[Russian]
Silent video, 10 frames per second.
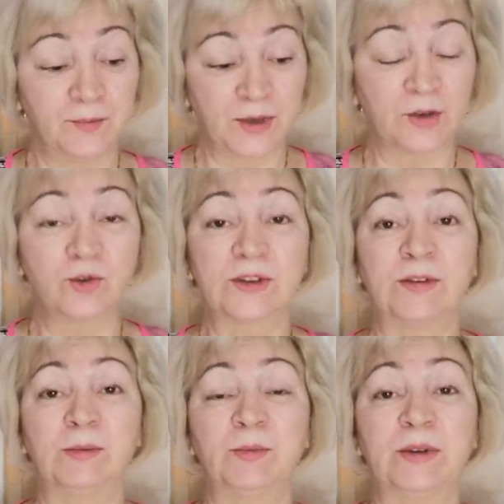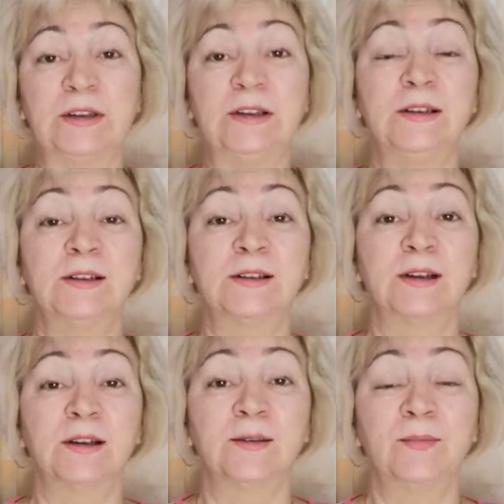хочу с вами
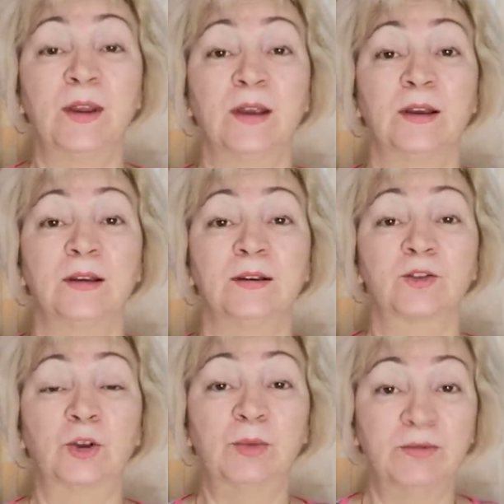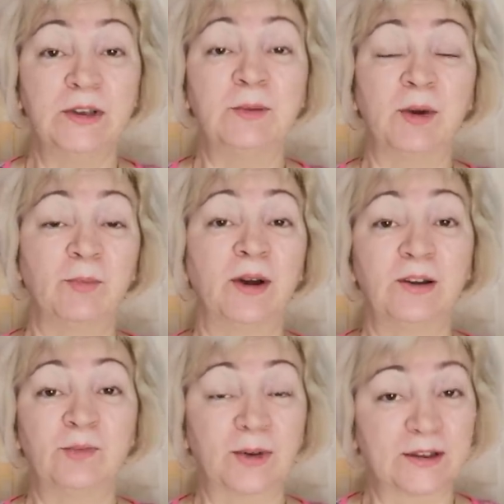поделиться чтобы вы не
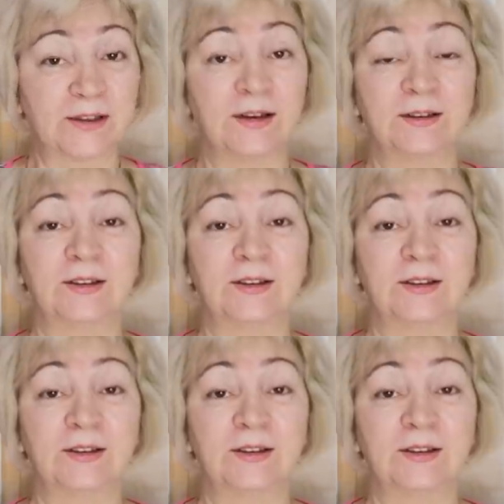попали в просак